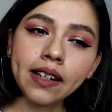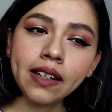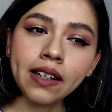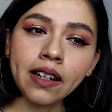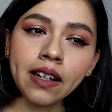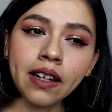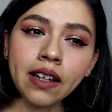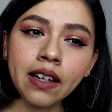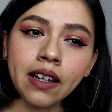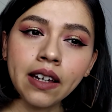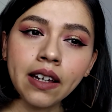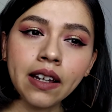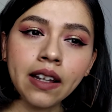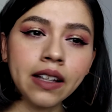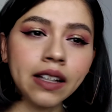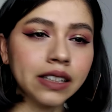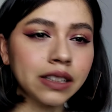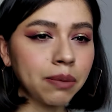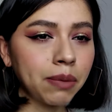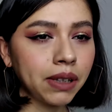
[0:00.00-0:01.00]
y
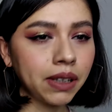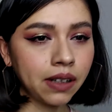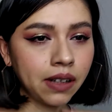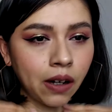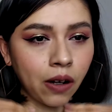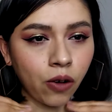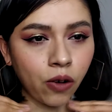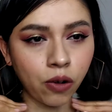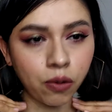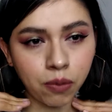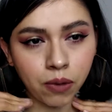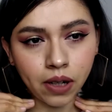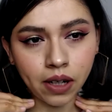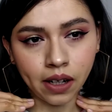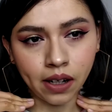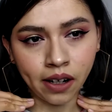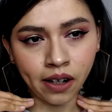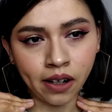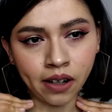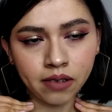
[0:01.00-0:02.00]
quise mantenerlo como
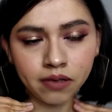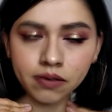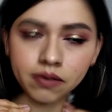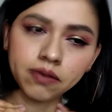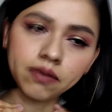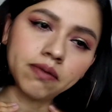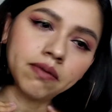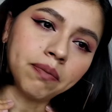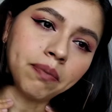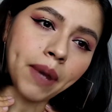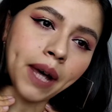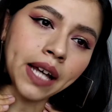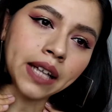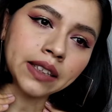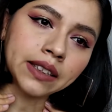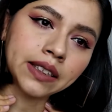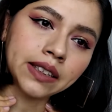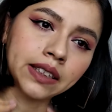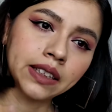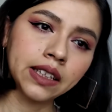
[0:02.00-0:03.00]
que
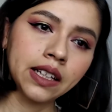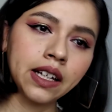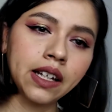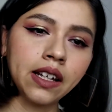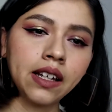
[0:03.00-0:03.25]
más